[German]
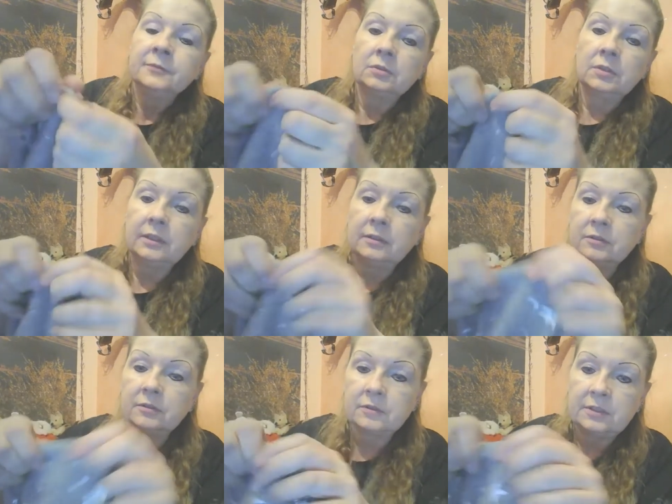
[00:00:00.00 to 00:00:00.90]
Und dann
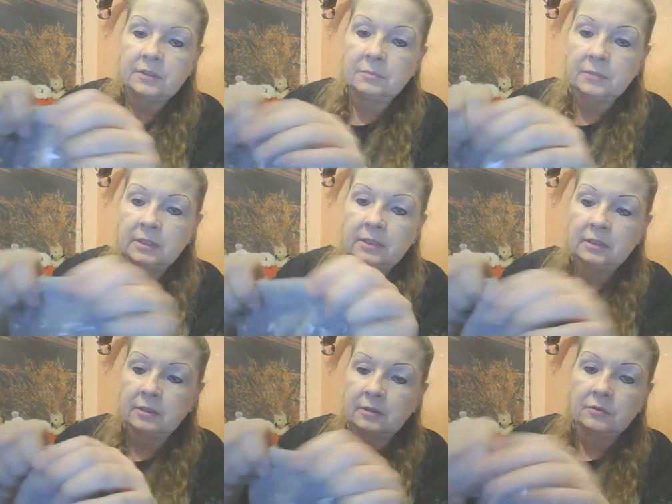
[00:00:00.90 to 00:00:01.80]
zieht man
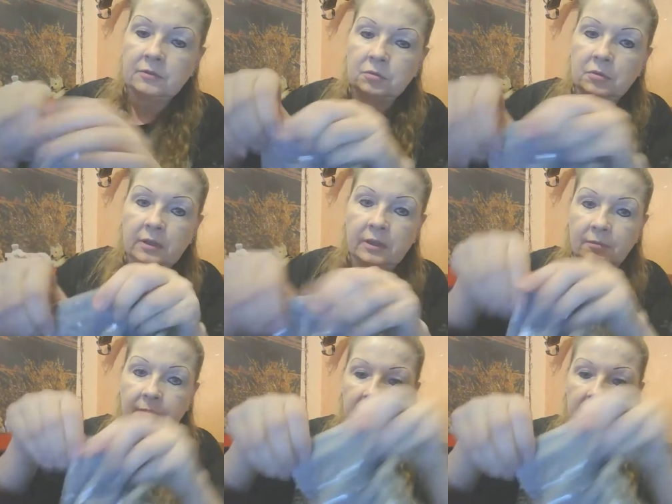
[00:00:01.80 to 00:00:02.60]
die so hier einmal